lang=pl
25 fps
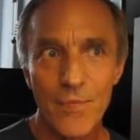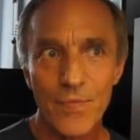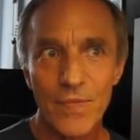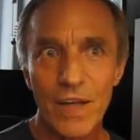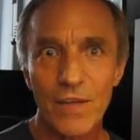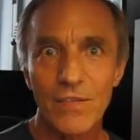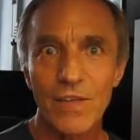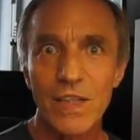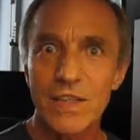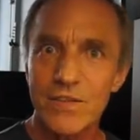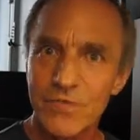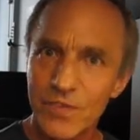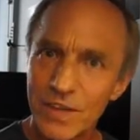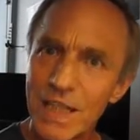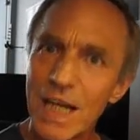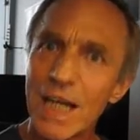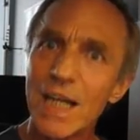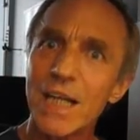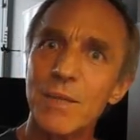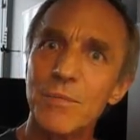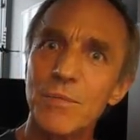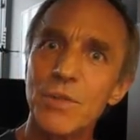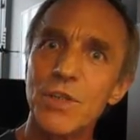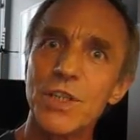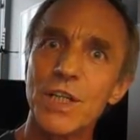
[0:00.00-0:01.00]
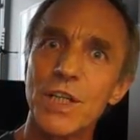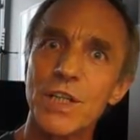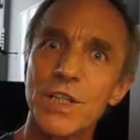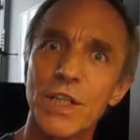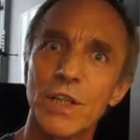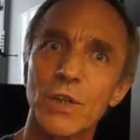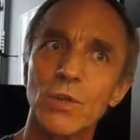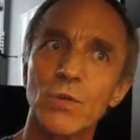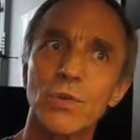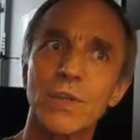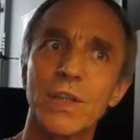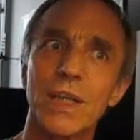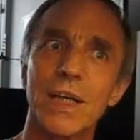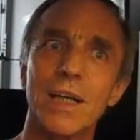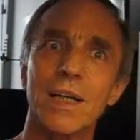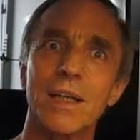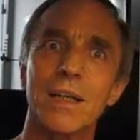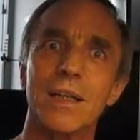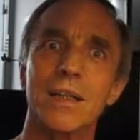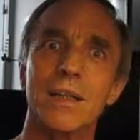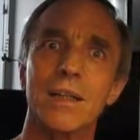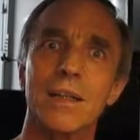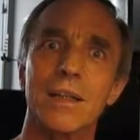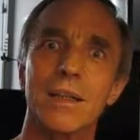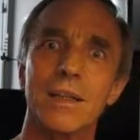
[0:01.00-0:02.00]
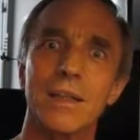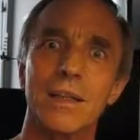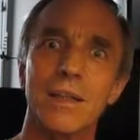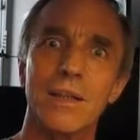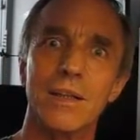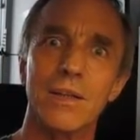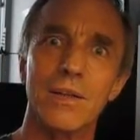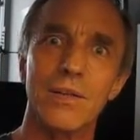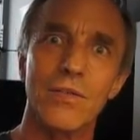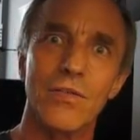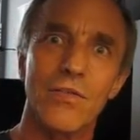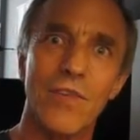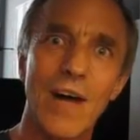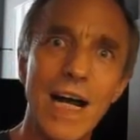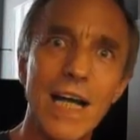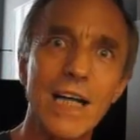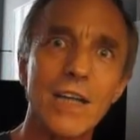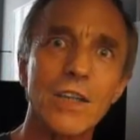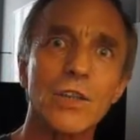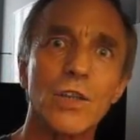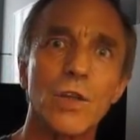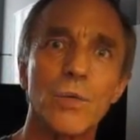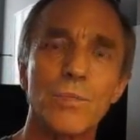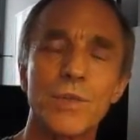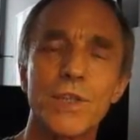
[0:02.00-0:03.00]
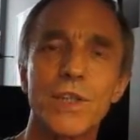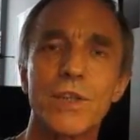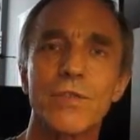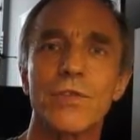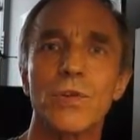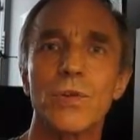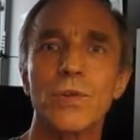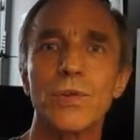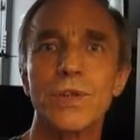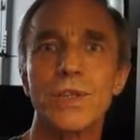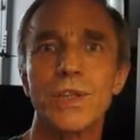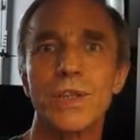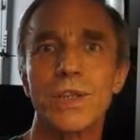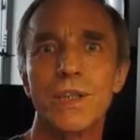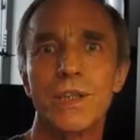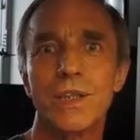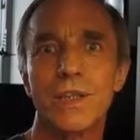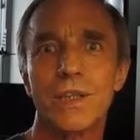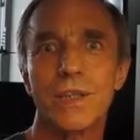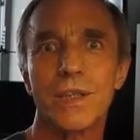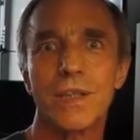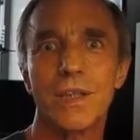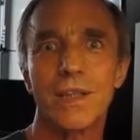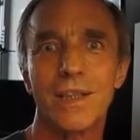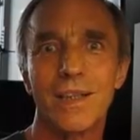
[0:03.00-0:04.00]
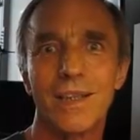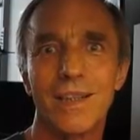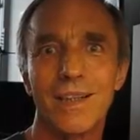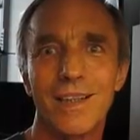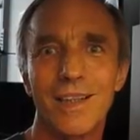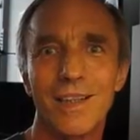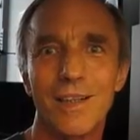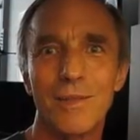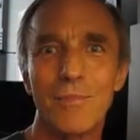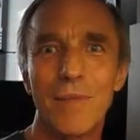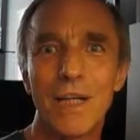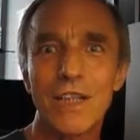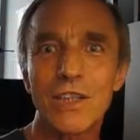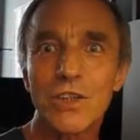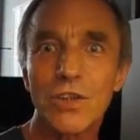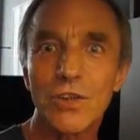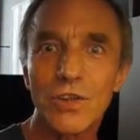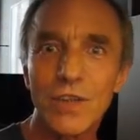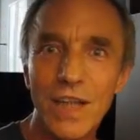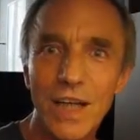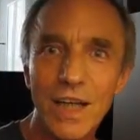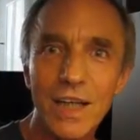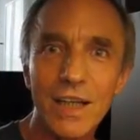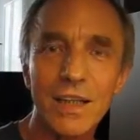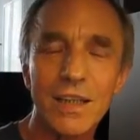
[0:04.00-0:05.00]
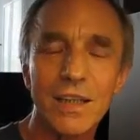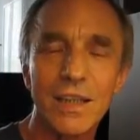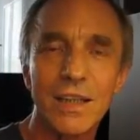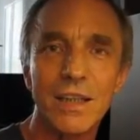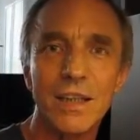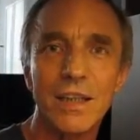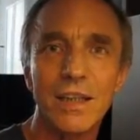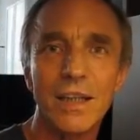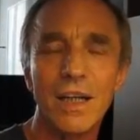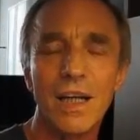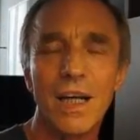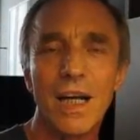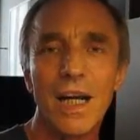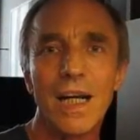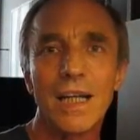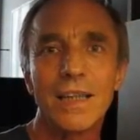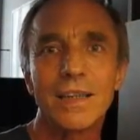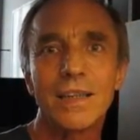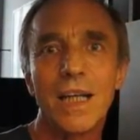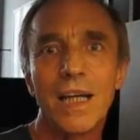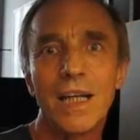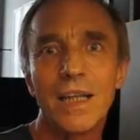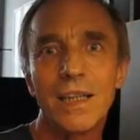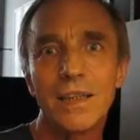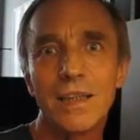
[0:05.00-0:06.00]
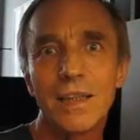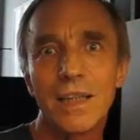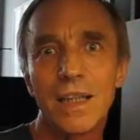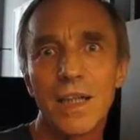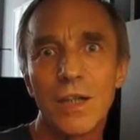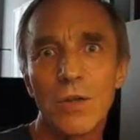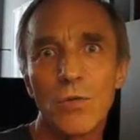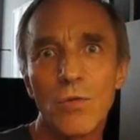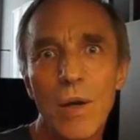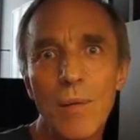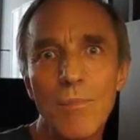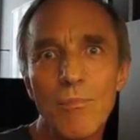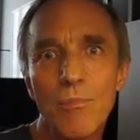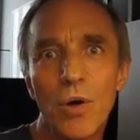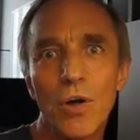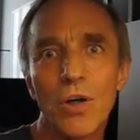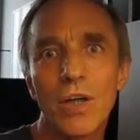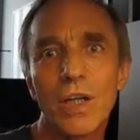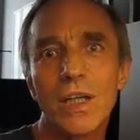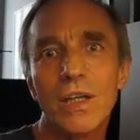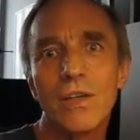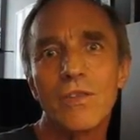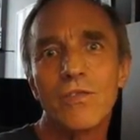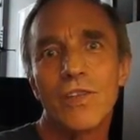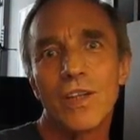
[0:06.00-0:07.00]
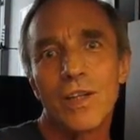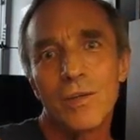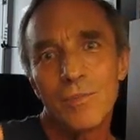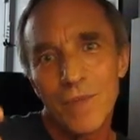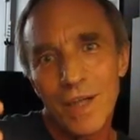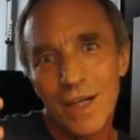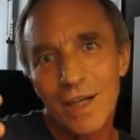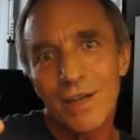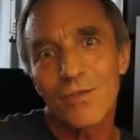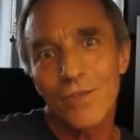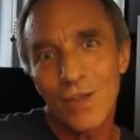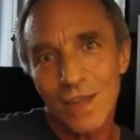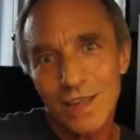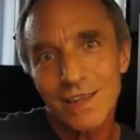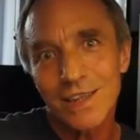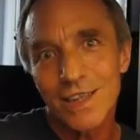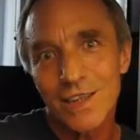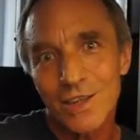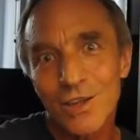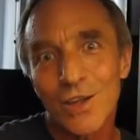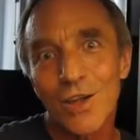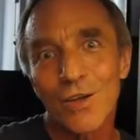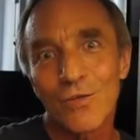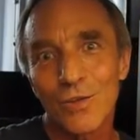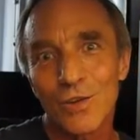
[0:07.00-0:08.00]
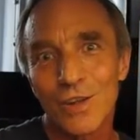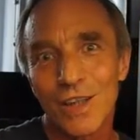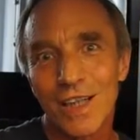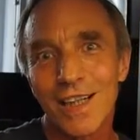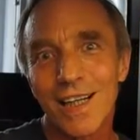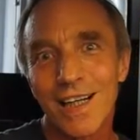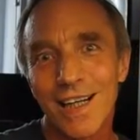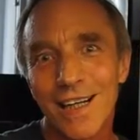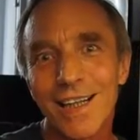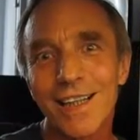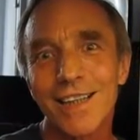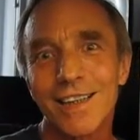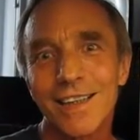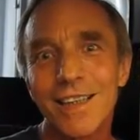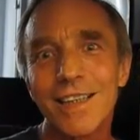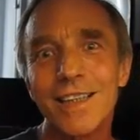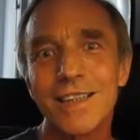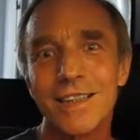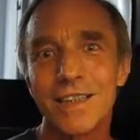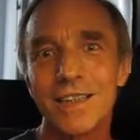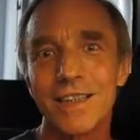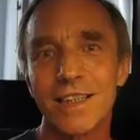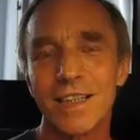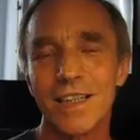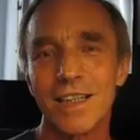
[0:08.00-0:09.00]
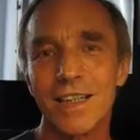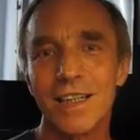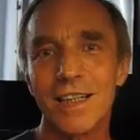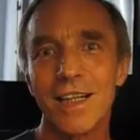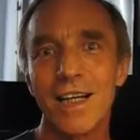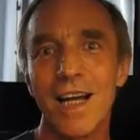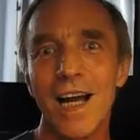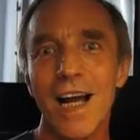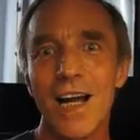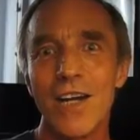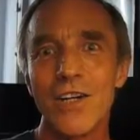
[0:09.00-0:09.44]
Więc wydaje mi się, że tutaj y, warto przywrócić y, masonerii ten głęboki wymiar, właśnie znowu ten heretycki,